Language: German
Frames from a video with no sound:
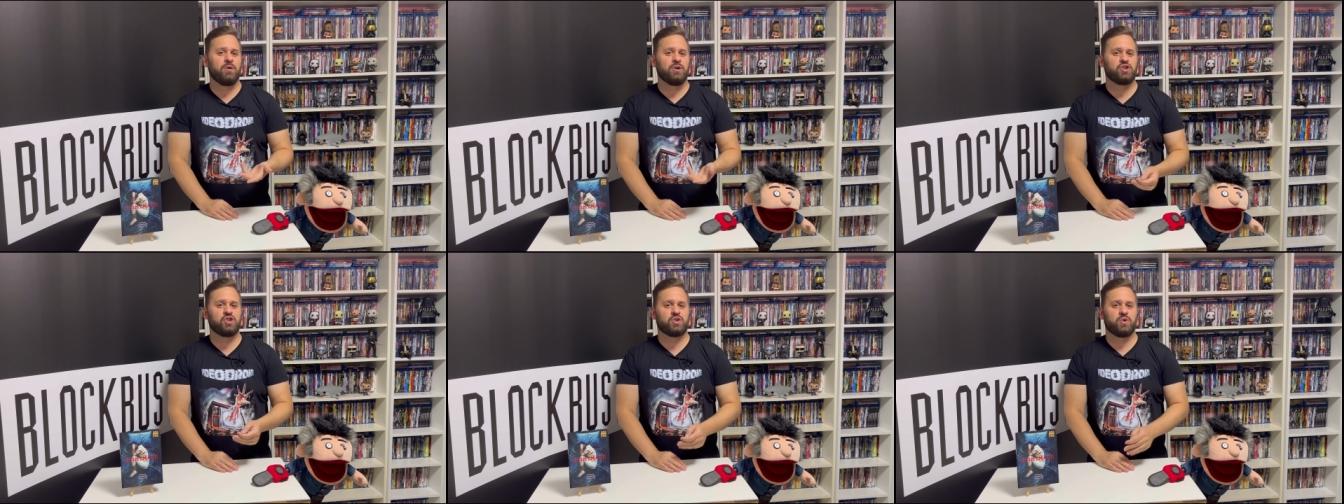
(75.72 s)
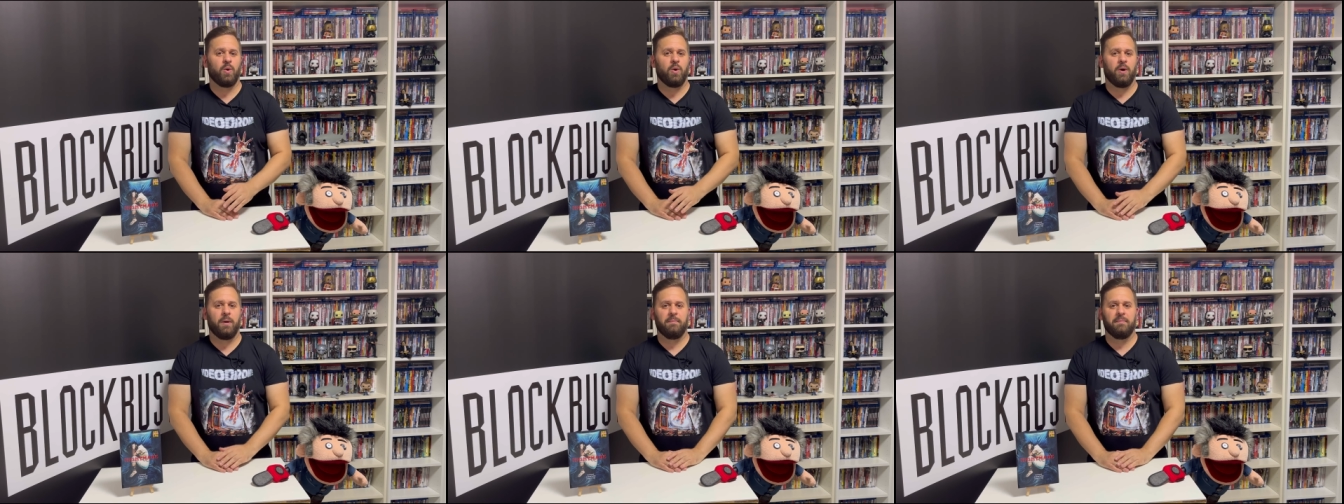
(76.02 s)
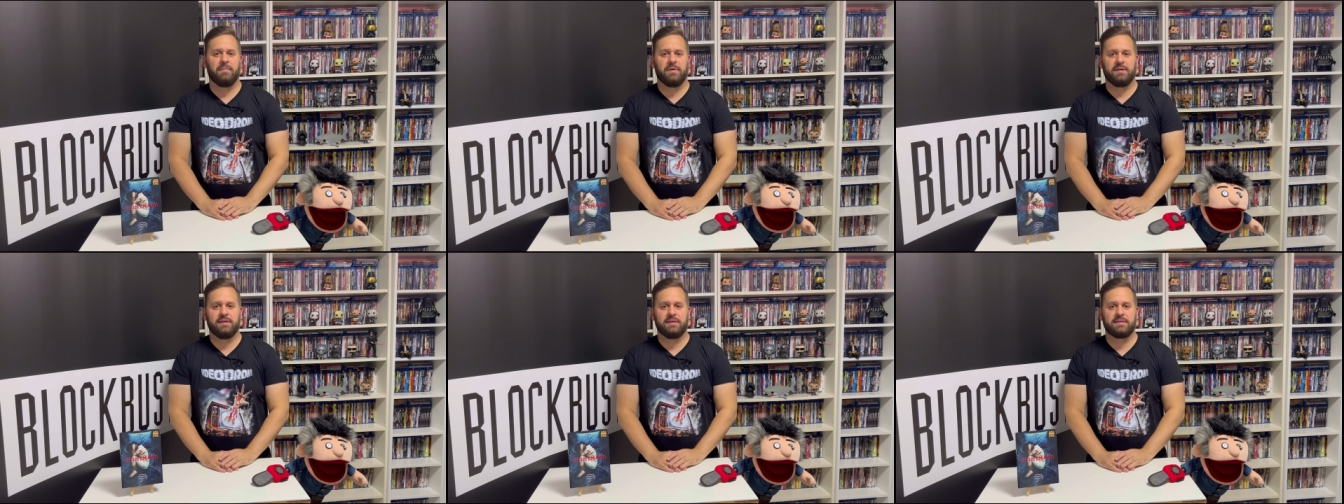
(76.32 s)

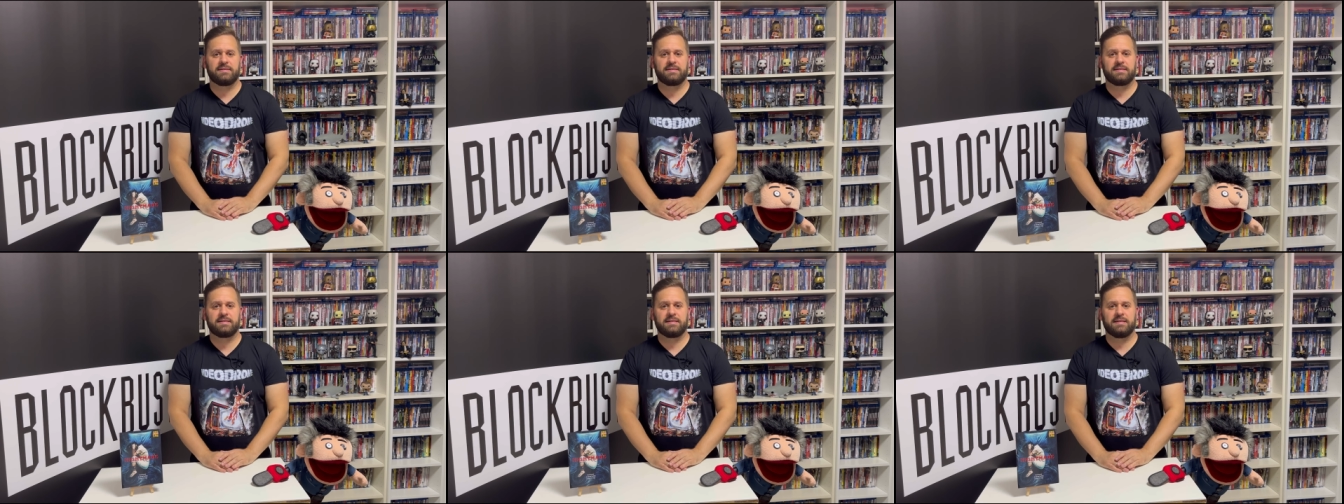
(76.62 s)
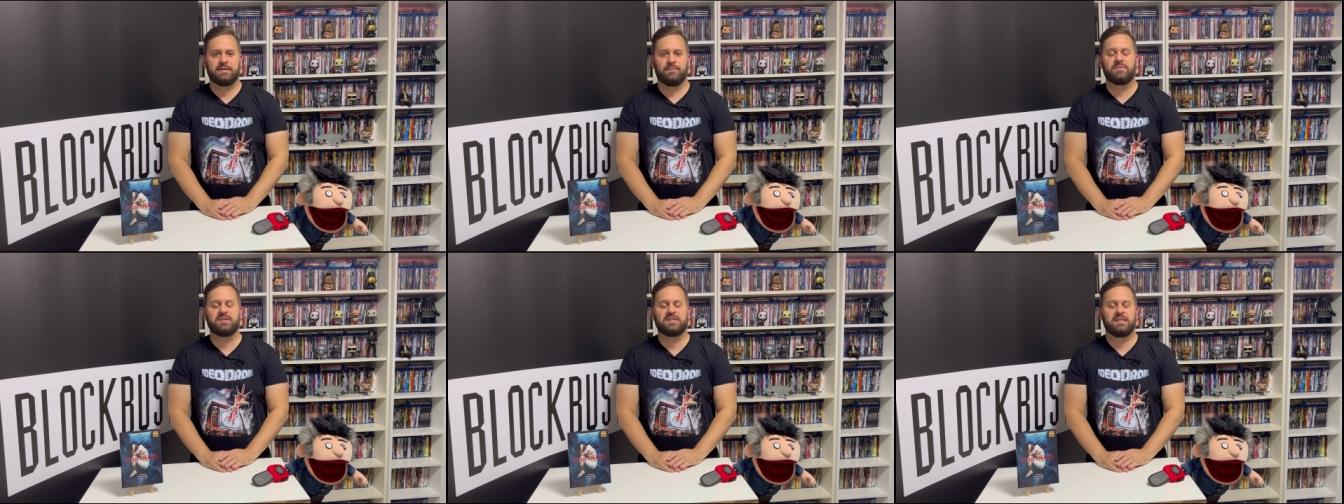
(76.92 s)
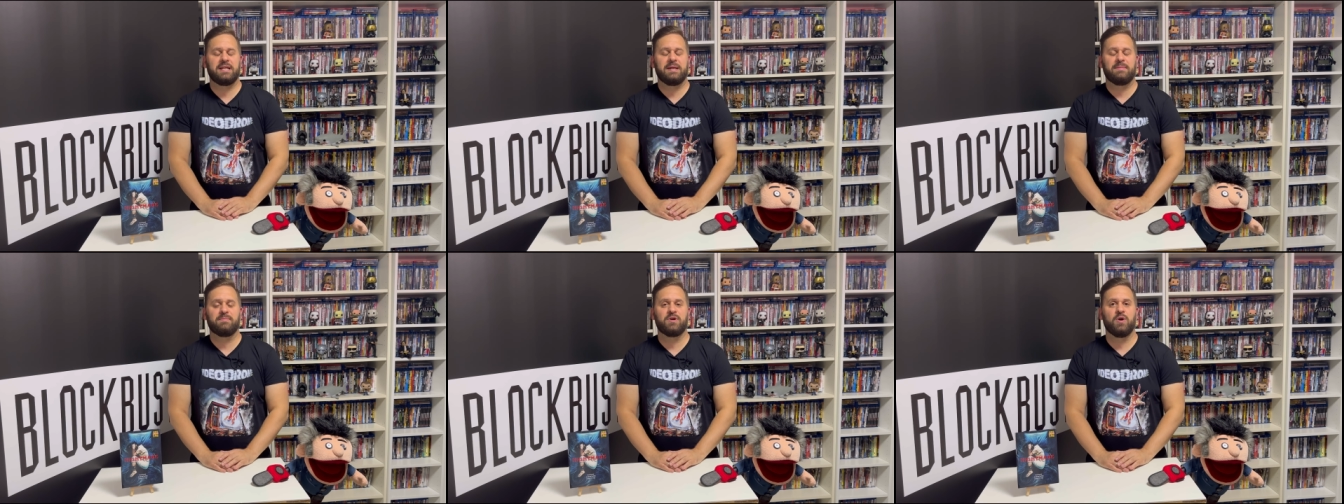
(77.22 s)
gestorben ist, ums
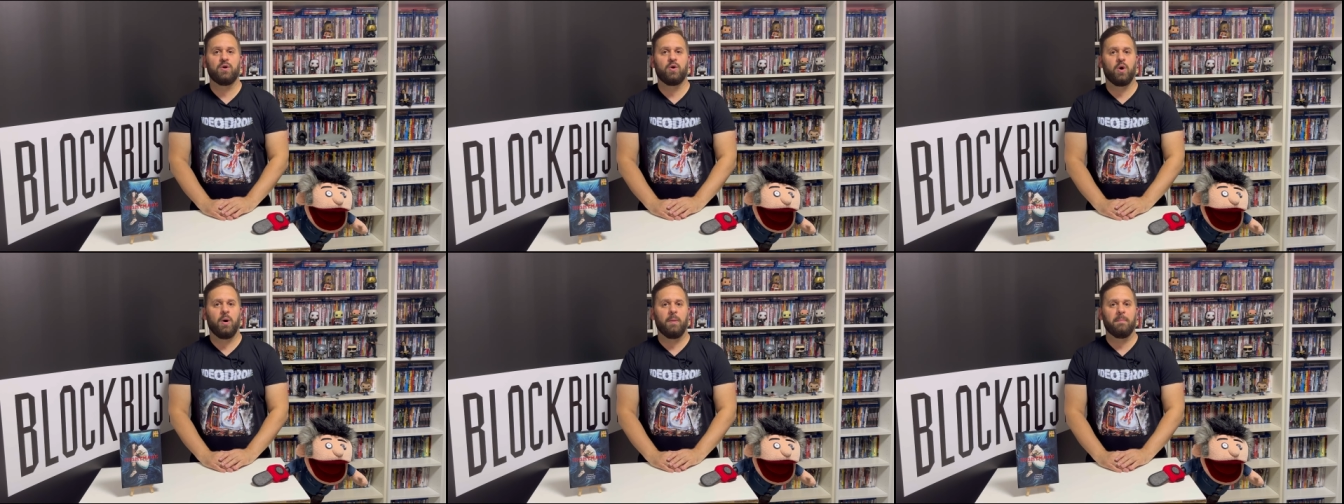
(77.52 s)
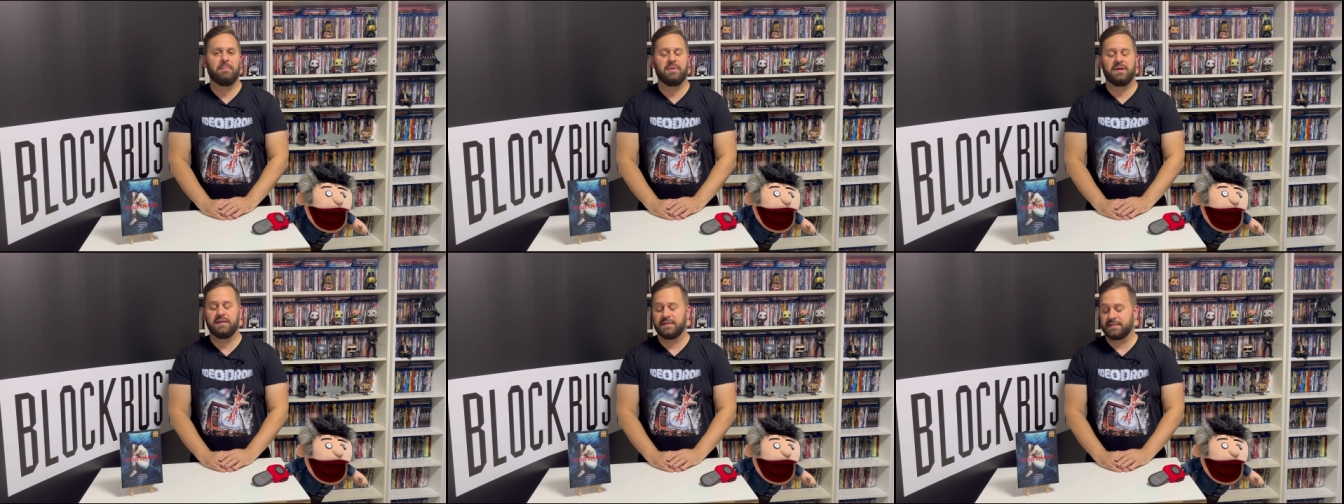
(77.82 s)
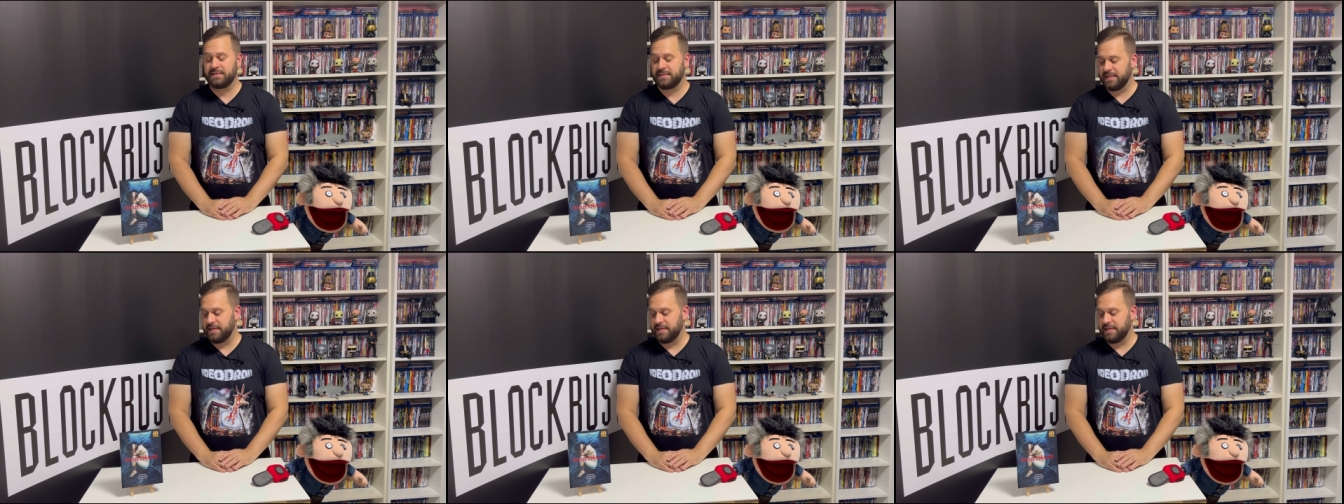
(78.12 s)
Leben gekommen ist.